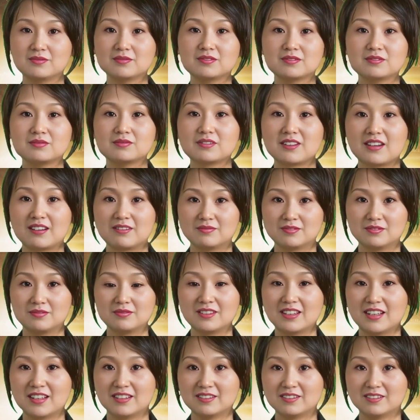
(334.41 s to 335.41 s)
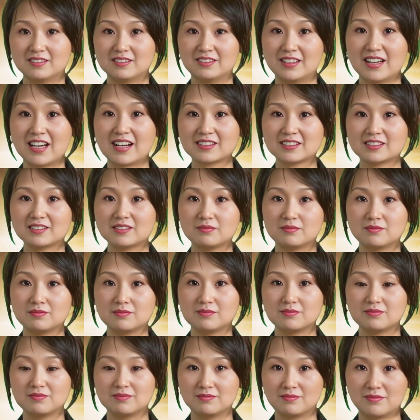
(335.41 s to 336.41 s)
美国国务院在三
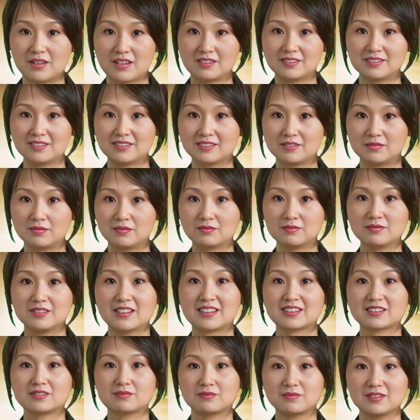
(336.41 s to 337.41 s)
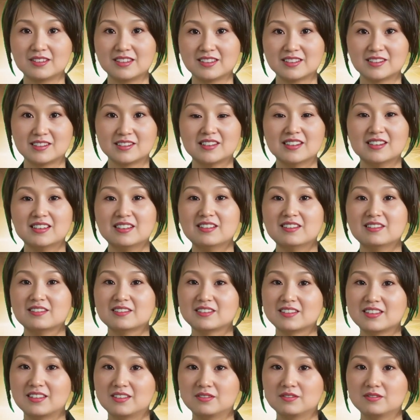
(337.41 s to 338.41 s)
月十二号通知国会，将
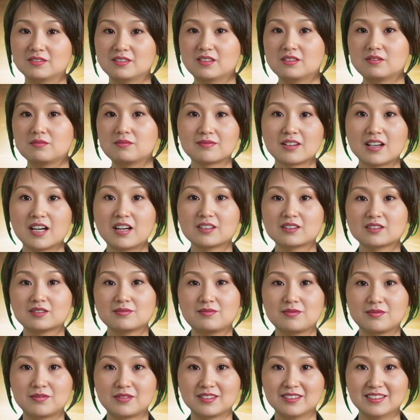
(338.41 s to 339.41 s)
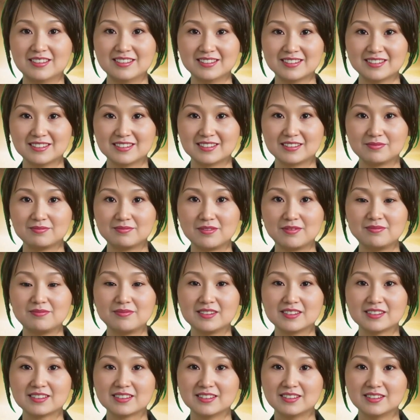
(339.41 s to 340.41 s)
向波兰出售三十多亿美元的
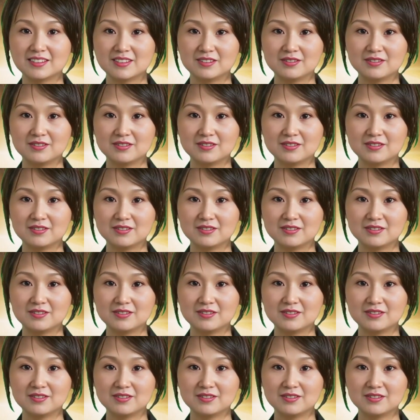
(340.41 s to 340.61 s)
导弹。